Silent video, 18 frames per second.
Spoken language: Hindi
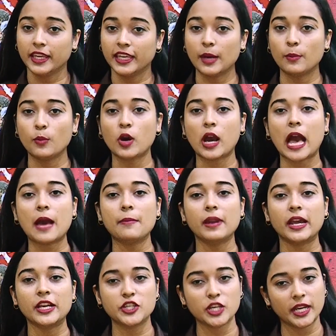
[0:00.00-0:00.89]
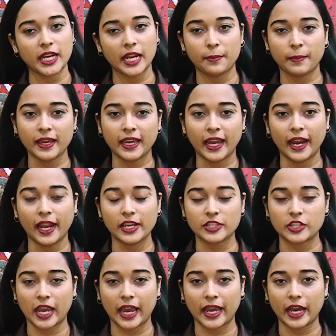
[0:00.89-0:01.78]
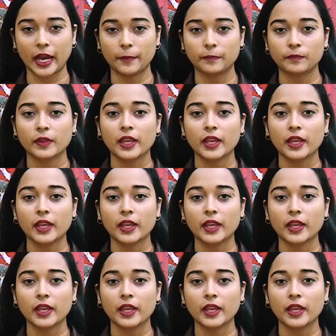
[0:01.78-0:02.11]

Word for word: यह मुकाबला चेन्नई में खेला जाएगा